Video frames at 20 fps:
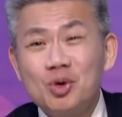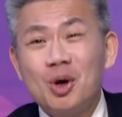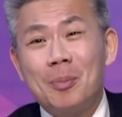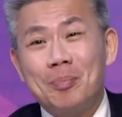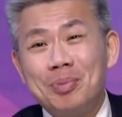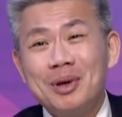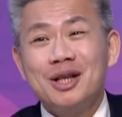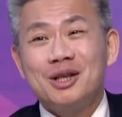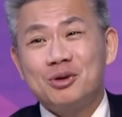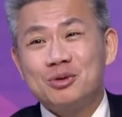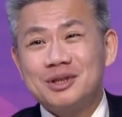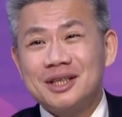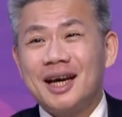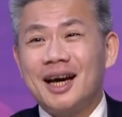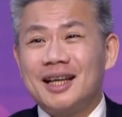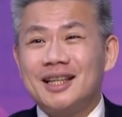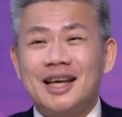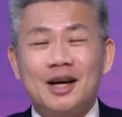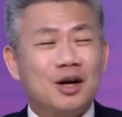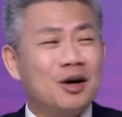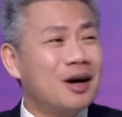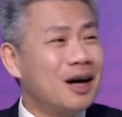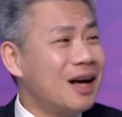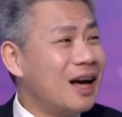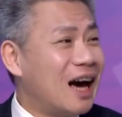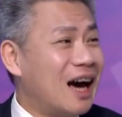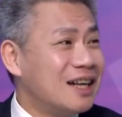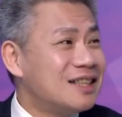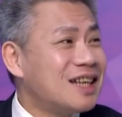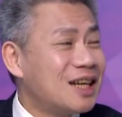如果病毒现在还在
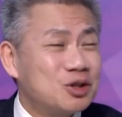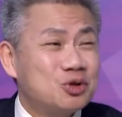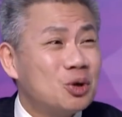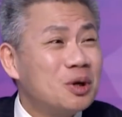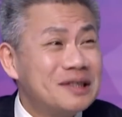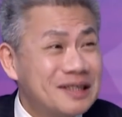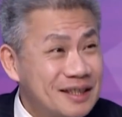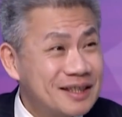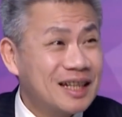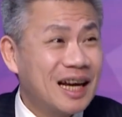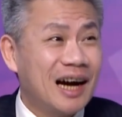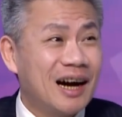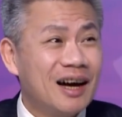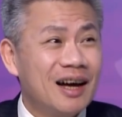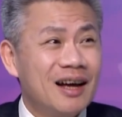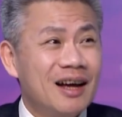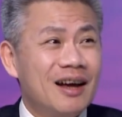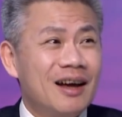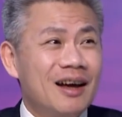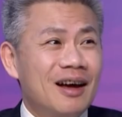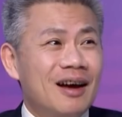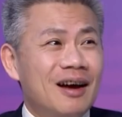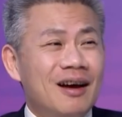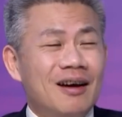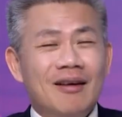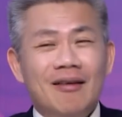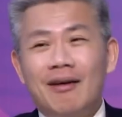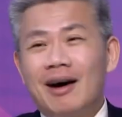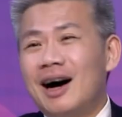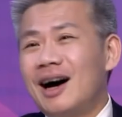还在桌子上，
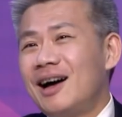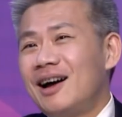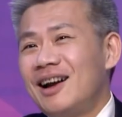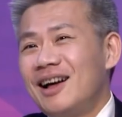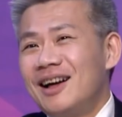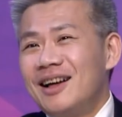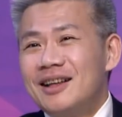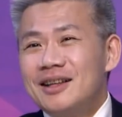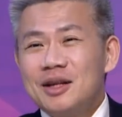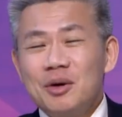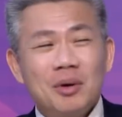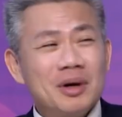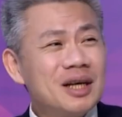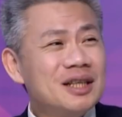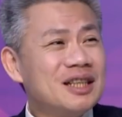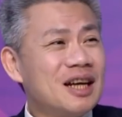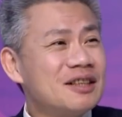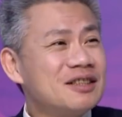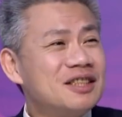哇，那我跟你